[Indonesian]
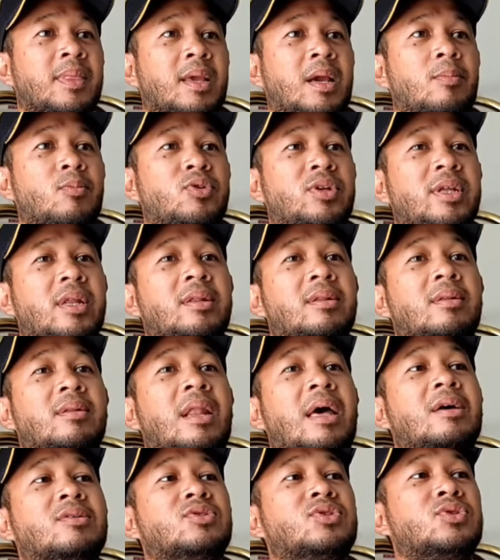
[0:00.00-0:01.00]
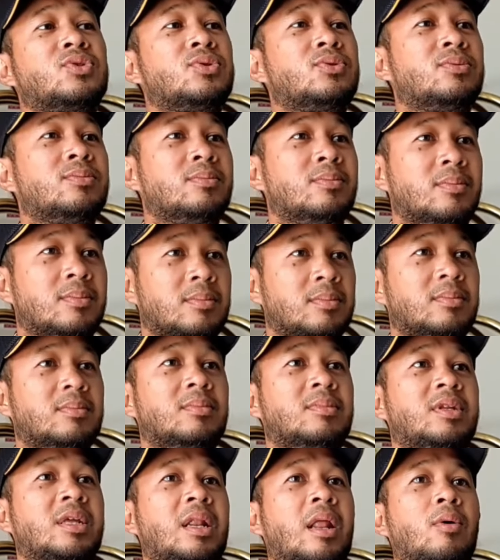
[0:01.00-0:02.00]
kemudian langsung
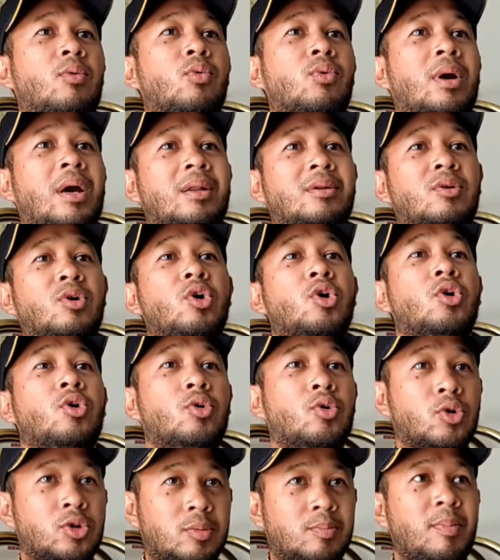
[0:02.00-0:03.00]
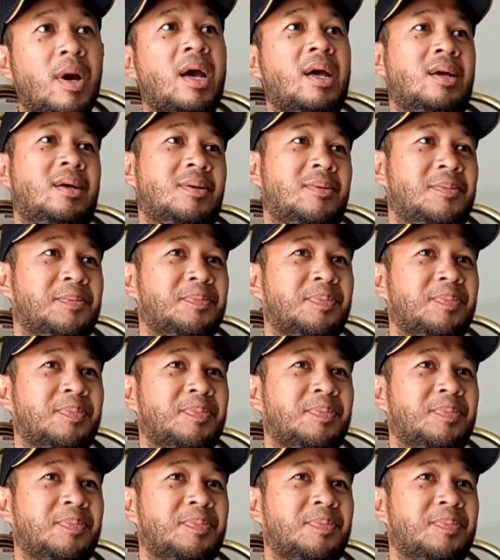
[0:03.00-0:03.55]
dilakukan khutbah.